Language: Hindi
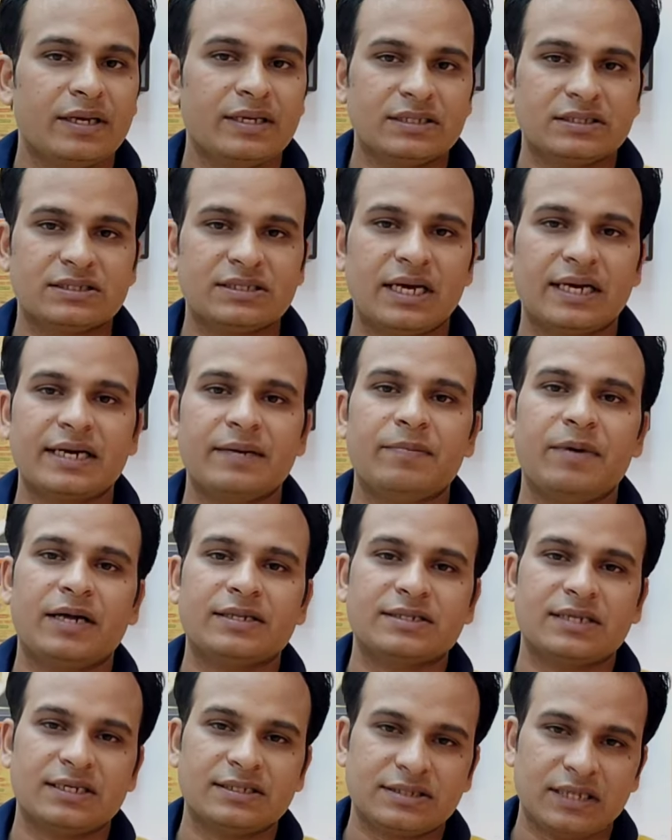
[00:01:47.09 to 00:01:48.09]
इससे आगे
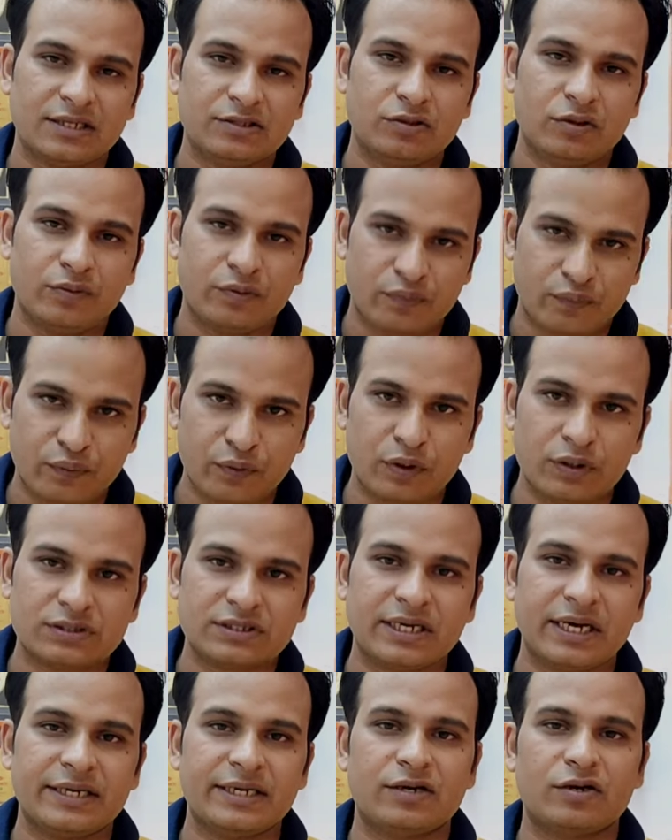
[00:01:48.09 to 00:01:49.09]
बात करें साथियों फोर्थ
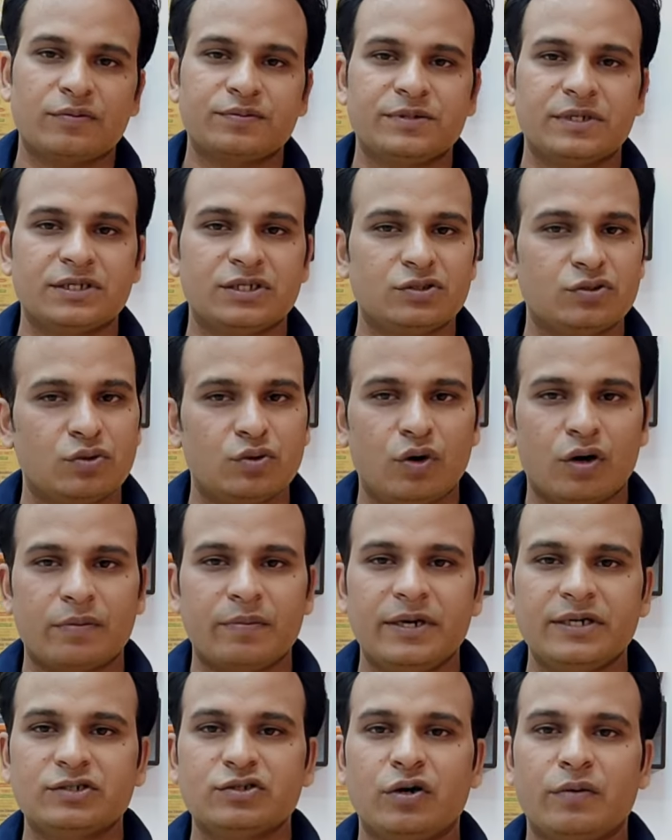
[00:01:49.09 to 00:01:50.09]
कैरियर ऑप्शन की जो
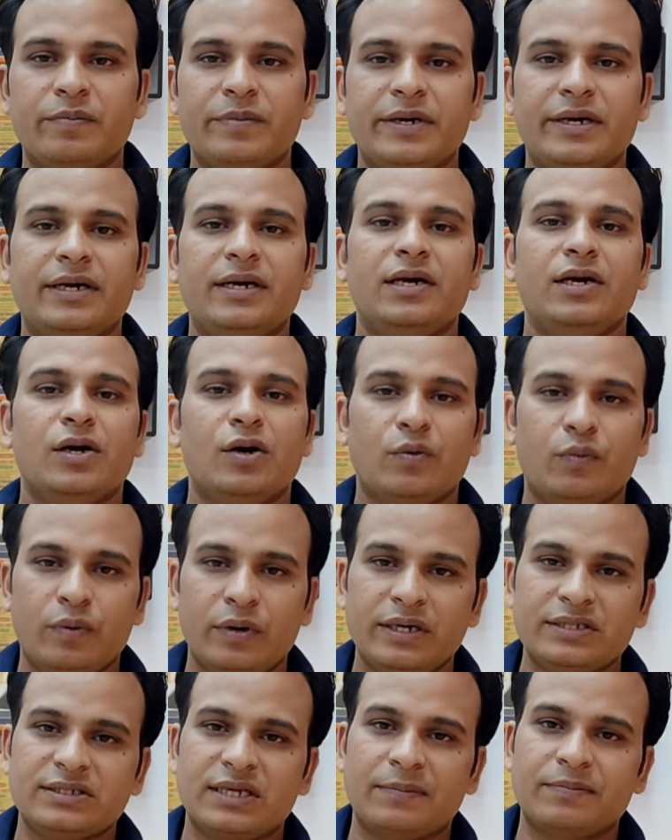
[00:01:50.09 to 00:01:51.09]
गवर्नमेंट जॉब में है
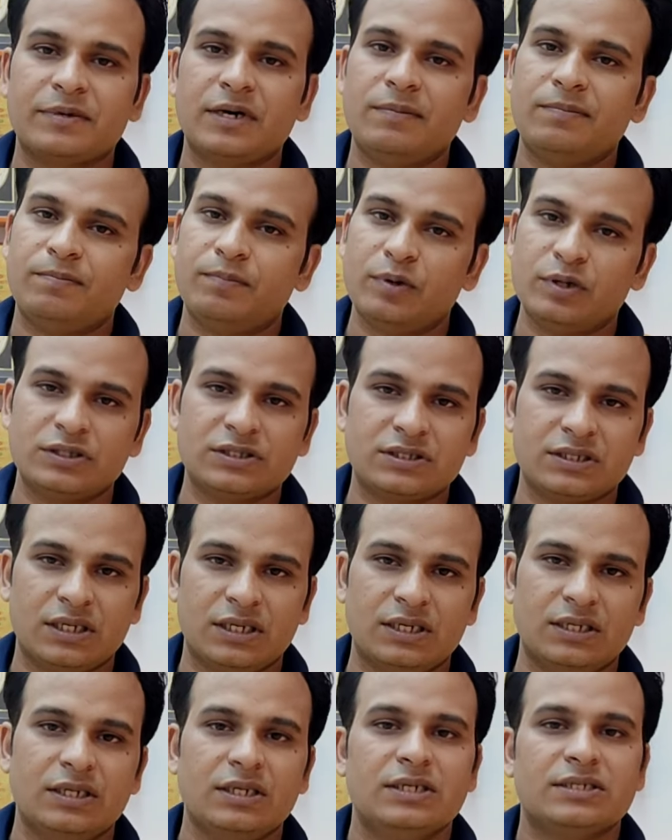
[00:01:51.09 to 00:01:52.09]
वो है आपका पुलिस
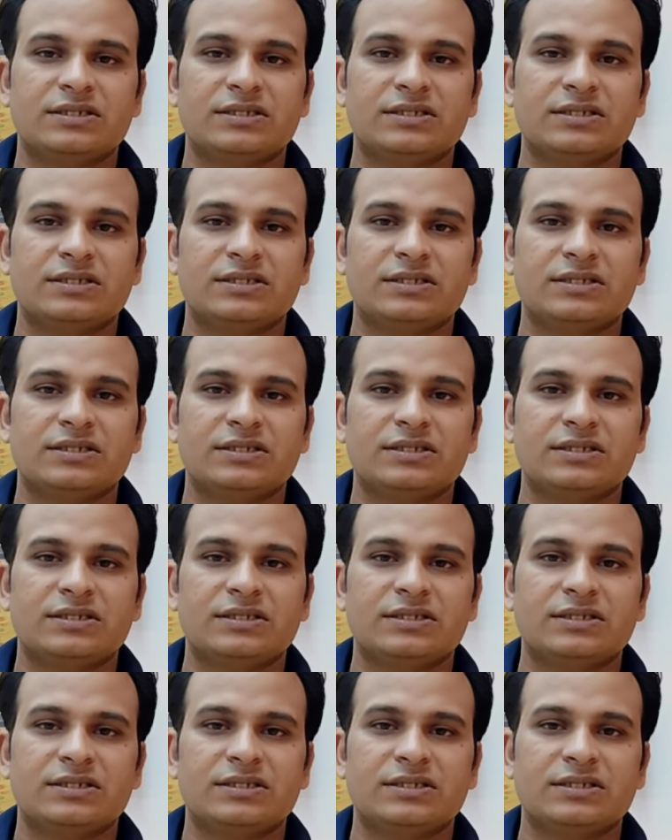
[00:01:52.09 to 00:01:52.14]
का